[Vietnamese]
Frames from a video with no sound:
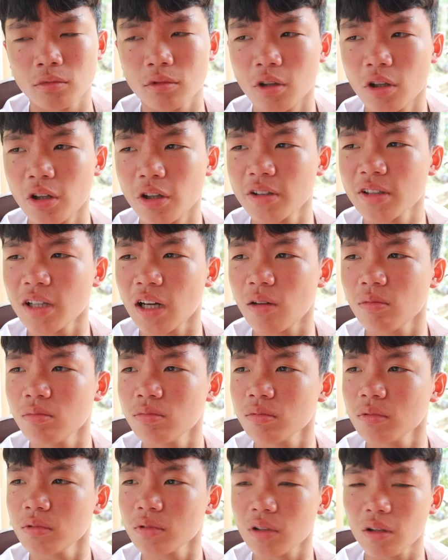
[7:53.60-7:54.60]
Rồi
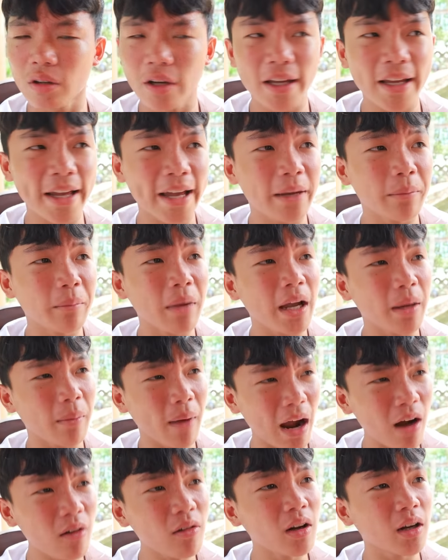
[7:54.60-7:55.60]
xong Tao thấy hàng bay
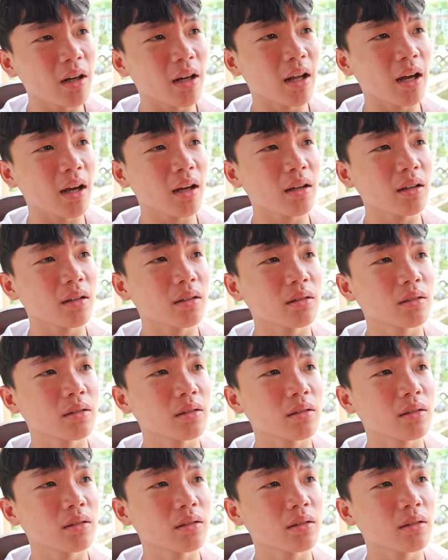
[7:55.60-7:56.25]
báo nữa rồi đó